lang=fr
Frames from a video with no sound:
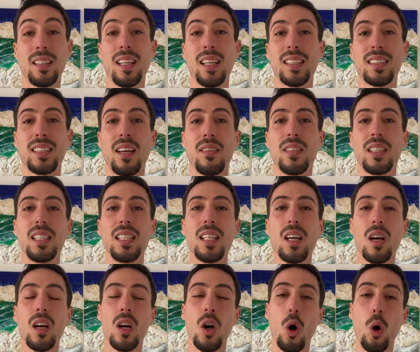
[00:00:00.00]
Ça veut dire
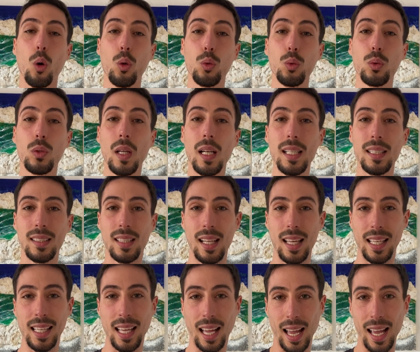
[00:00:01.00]
on utilise les
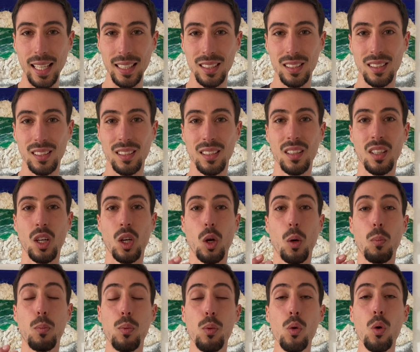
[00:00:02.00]
graisses
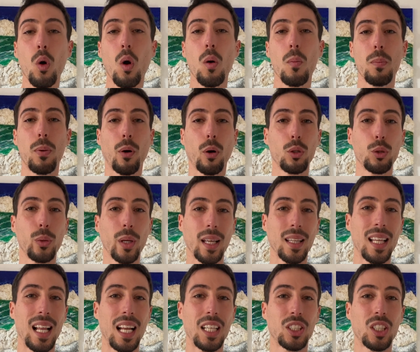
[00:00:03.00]
pour produire de
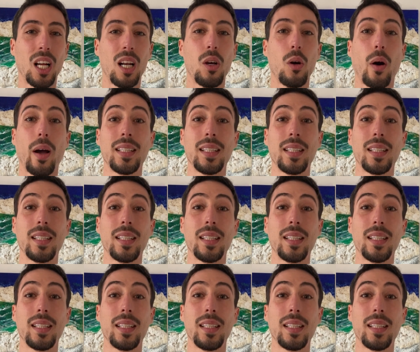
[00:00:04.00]
la chaleur.